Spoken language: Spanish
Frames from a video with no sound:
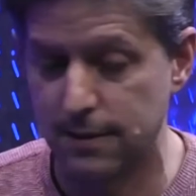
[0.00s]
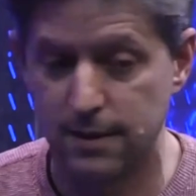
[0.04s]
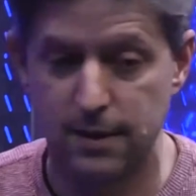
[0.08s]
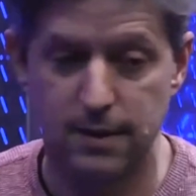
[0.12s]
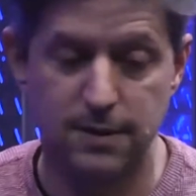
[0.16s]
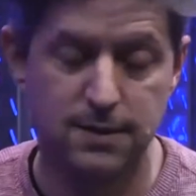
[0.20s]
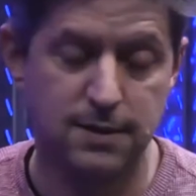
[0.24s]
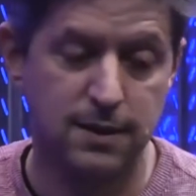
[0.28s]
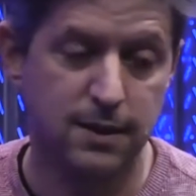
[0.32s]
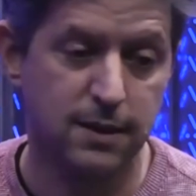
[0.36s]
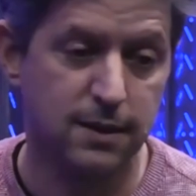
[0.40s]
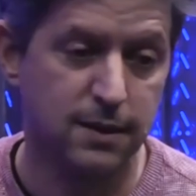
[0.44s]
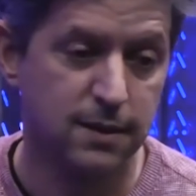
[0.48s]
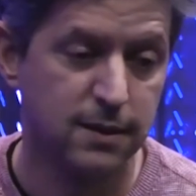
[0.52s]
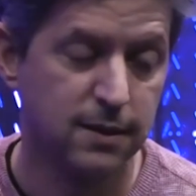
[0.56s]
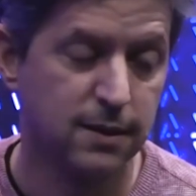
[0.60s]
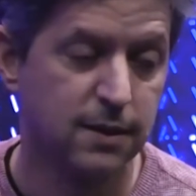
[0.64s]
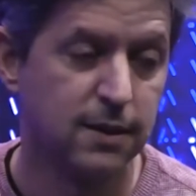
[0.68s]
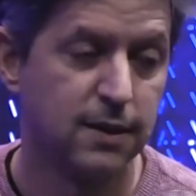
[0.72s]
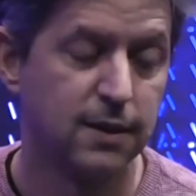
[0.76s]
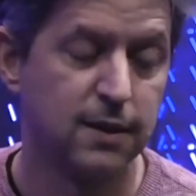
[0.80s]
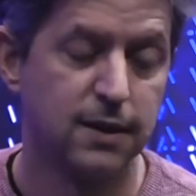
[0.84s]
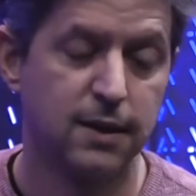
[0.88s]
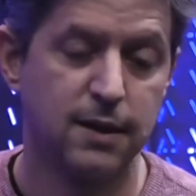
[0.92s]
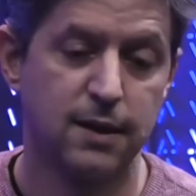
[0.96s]
de decir,
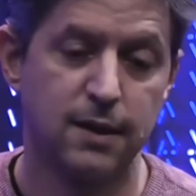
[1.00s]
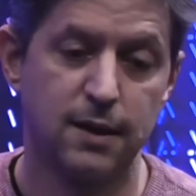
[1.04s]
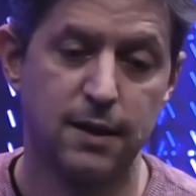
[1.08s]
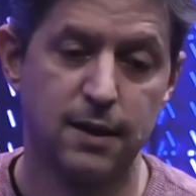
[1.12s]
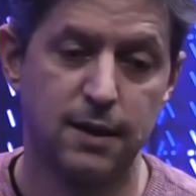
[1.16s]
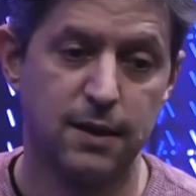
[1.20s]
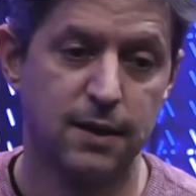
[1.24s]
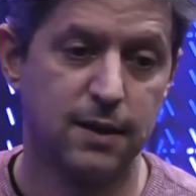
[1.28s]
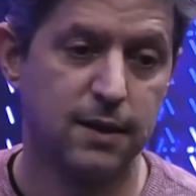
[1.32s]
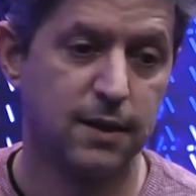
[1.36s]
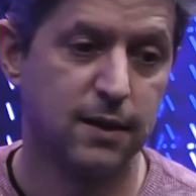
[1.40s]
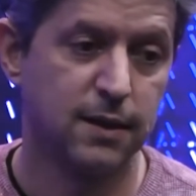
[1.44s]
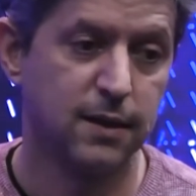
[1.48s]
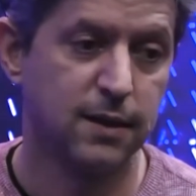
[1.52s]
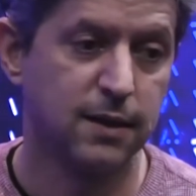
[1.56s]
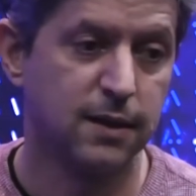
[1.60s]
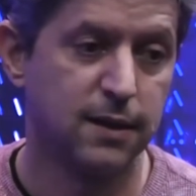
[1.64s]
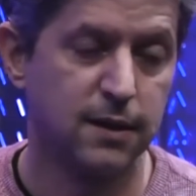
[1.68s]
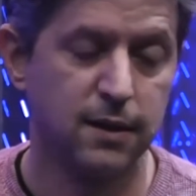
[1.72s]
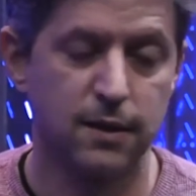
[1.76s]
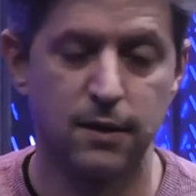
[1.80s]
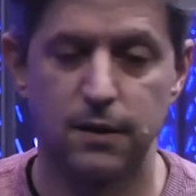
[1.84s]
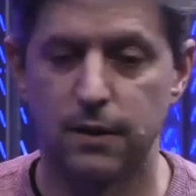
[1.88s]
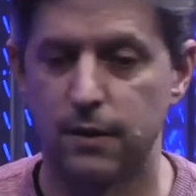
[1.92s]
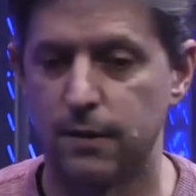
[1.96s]

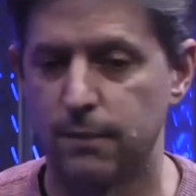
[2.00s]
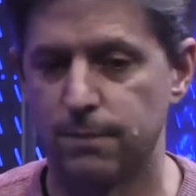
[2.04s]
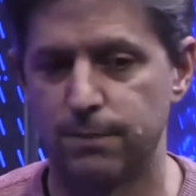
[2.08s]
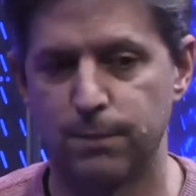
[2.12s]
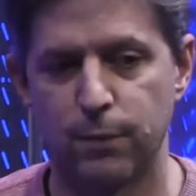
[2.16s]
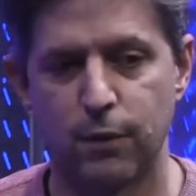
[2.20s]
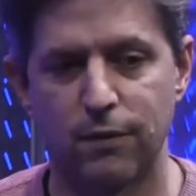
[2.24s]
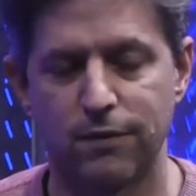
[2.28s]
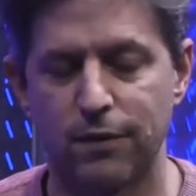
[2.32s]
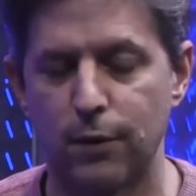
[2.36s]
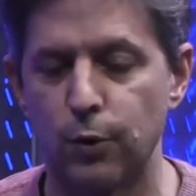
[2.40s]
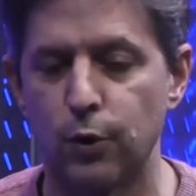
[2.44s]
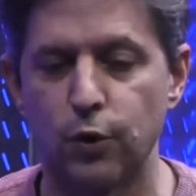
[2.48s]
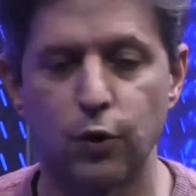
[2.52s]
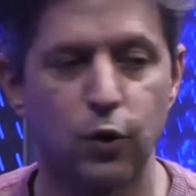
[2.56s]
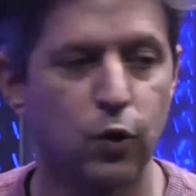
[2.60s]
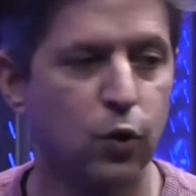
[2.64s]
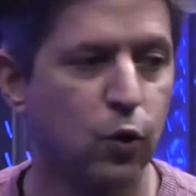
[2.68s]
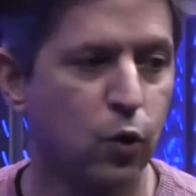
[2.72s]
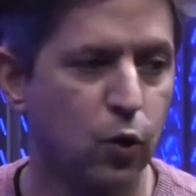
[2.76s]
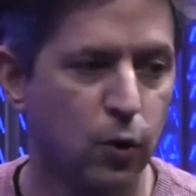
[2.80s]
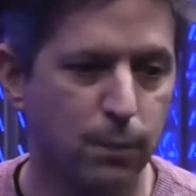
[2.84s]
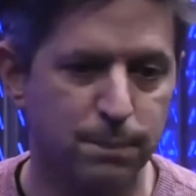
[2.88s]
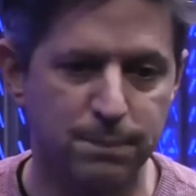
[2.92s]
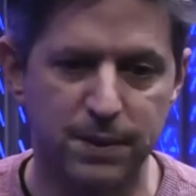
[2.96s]
eh, por favor no
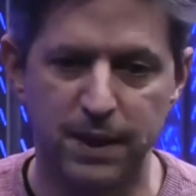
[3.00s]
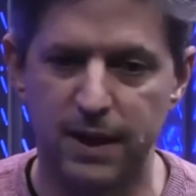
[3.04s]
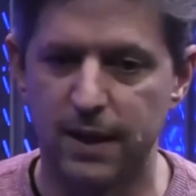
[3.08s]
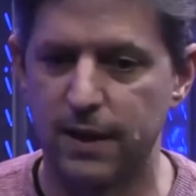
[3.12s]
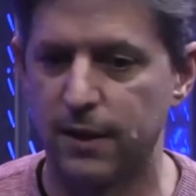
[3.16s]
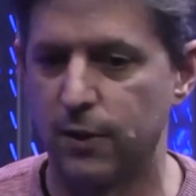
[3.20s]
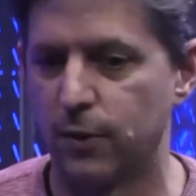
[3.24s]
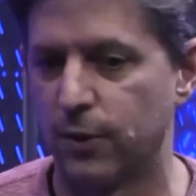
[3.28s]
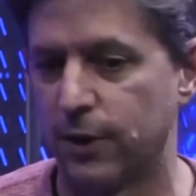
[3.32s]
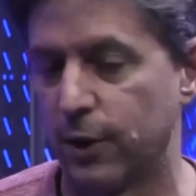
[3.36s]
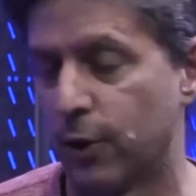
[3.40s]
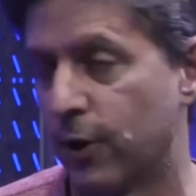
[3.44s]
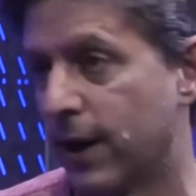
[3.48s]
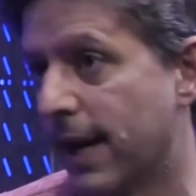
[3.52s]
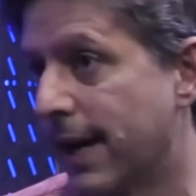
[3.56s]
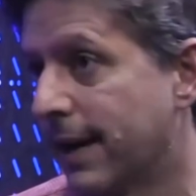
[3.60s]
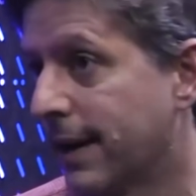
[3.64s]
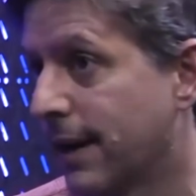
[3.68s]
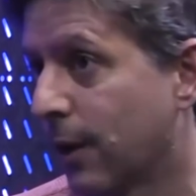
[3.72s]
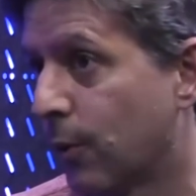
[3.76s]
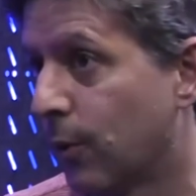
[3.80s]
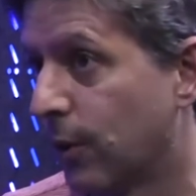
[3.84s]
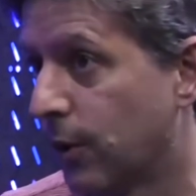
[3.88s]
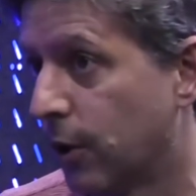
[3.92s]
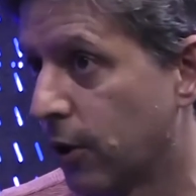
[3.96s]
lo copien o
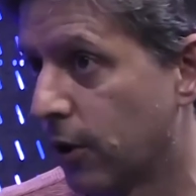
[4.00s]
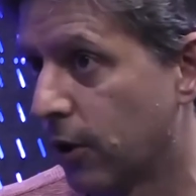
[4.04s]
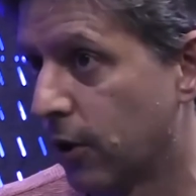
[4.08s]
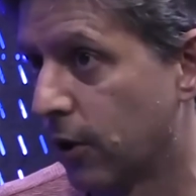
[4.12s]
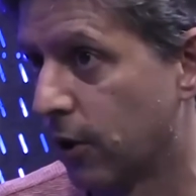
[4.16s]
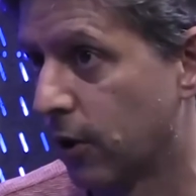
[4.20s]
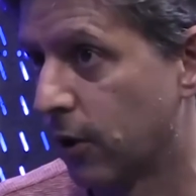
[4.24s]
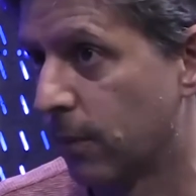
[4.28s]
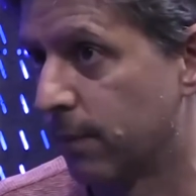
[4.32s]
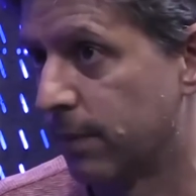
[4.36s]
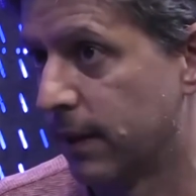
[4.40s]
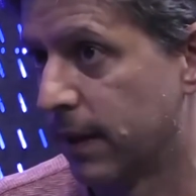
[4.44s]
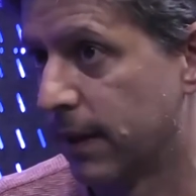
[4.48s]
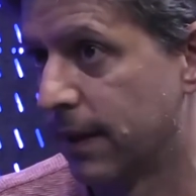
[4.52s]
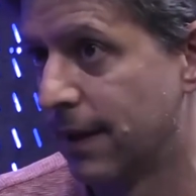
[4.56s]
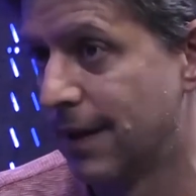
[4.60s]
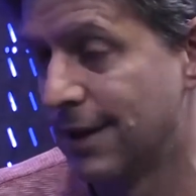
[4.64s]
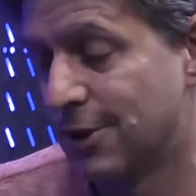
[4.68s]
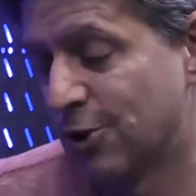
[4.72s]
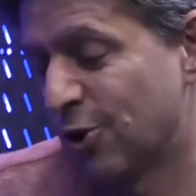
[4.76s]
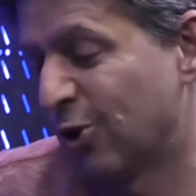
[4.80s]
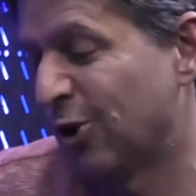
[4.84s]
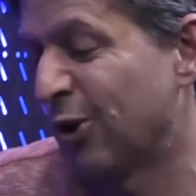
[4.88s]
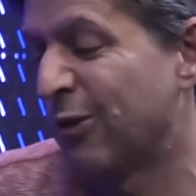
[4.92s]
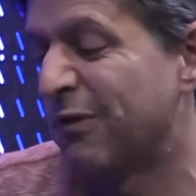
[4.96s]
enojarte cuando alguien lo copia.
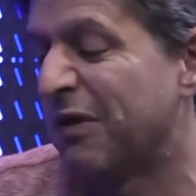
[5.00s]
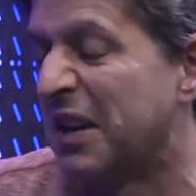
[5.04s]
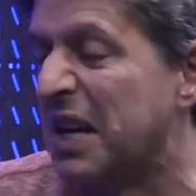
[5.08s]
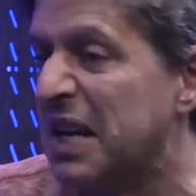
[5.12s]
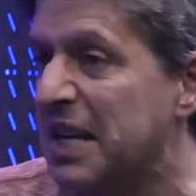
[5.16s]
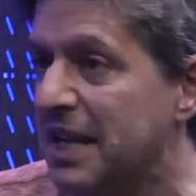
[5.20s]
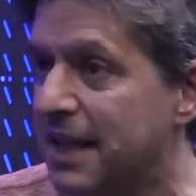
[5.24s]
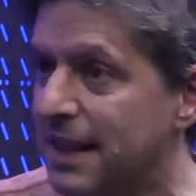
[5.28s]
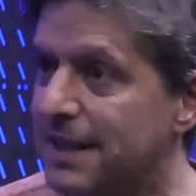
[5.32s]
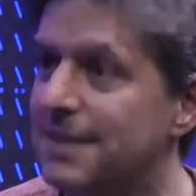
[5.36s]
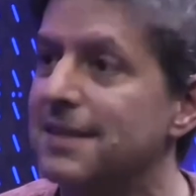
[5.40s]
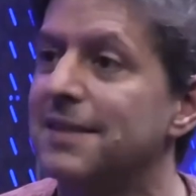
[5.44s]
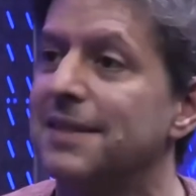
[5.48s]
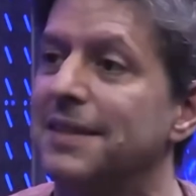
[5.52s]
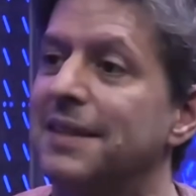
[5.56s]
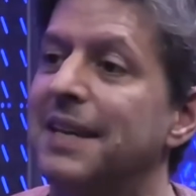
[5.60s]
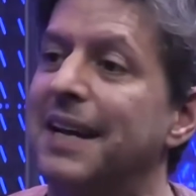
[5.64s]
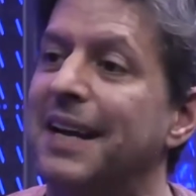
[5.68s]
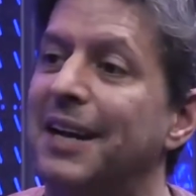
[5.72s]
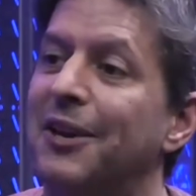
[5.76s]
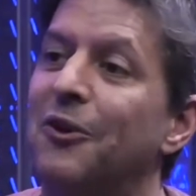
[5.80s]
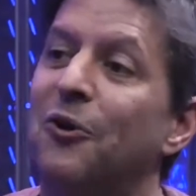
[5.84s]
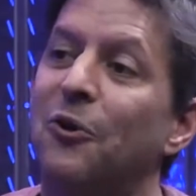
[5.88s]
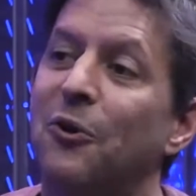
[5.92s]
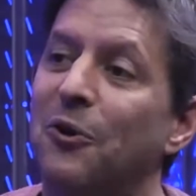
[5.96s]
Yo estoy feliz de
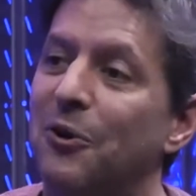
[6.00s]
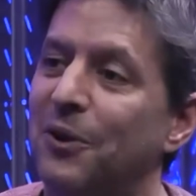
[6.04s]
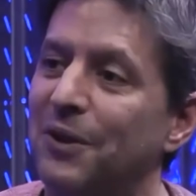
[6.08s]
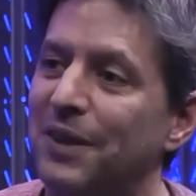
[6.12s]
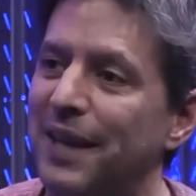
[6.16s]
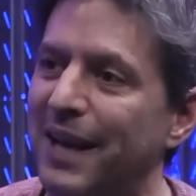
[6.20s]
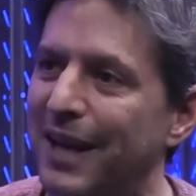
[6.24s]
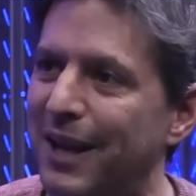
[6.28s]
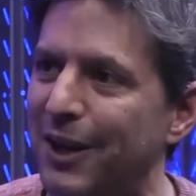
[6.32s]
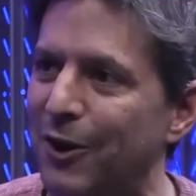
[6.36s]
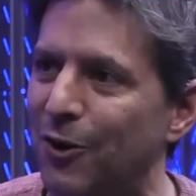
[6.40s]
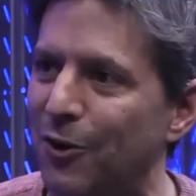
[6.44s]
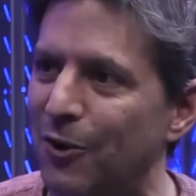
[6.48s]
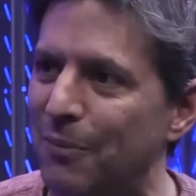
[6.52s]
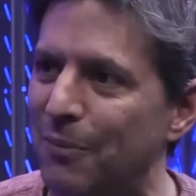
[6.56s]
que lo, de que lo